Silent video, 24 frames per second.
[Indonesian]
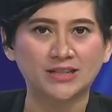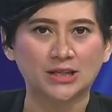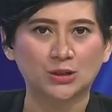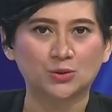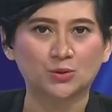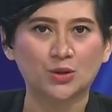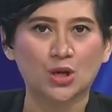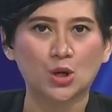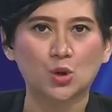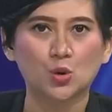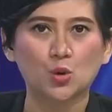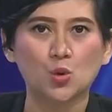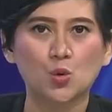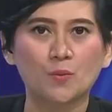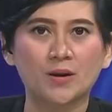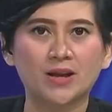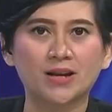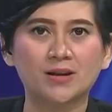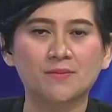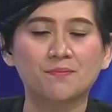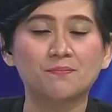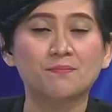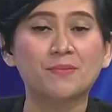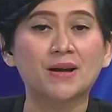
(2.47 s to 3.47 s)
menjatuhkan
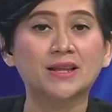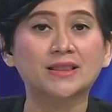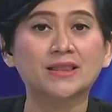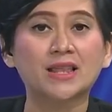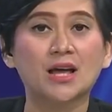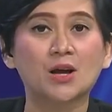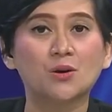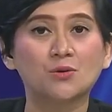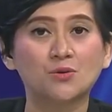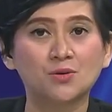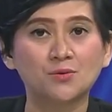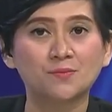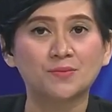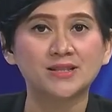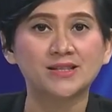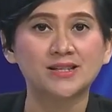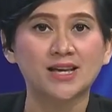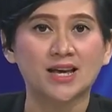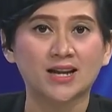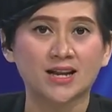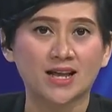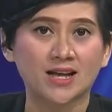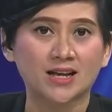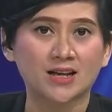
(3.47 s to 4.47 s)
hukuman 4 tahun
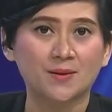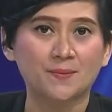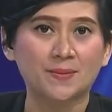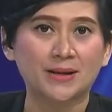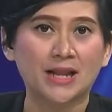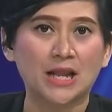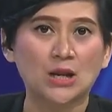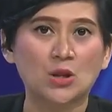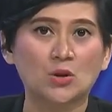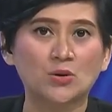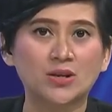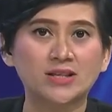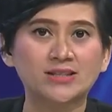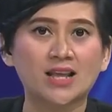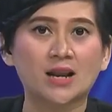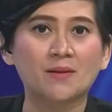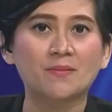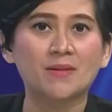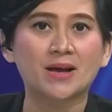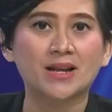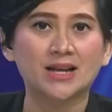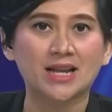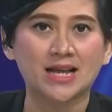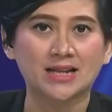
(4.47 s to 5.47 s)
penjara kepada Doni
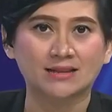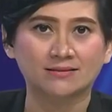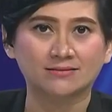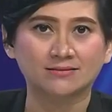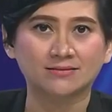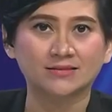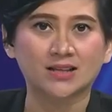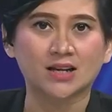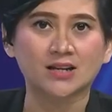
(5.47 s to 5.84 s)
Salmanan,